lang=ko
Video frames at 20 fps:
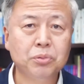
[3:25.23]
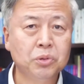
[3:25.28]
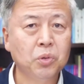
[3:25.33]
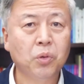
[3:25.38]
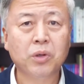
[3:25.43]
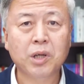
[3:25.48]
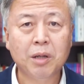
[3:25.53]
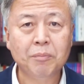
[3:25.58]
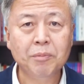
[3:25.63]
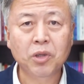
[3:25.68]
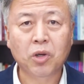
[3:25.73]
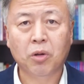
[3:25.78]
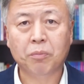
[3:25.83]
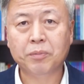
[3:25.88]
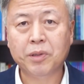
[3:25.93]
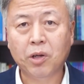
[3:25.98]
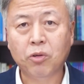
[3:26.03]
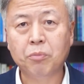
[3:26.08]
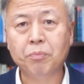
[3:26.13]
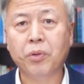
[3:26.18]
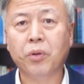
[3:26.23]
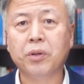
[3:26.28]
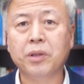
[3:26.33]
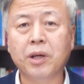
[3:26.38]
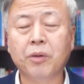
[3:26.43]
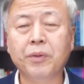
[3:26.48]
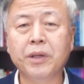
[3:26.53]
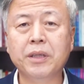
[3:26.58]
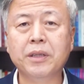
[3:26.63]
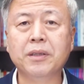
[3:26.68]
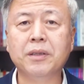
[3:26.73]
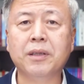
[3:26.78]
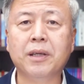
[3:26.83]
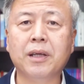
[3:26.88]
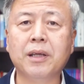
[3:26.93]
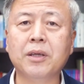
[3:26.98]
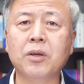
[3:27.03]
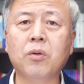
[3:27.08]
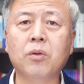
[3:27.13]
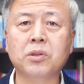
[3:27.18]
부족함이 없다고 표현하고
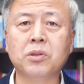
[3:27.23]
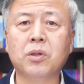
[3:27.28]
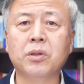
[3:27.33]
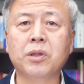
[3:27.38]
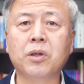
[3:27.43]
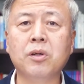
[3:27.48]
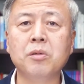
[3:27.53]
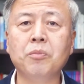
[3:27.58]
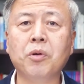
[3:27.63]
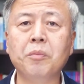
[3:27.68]
있는데 영어 성경을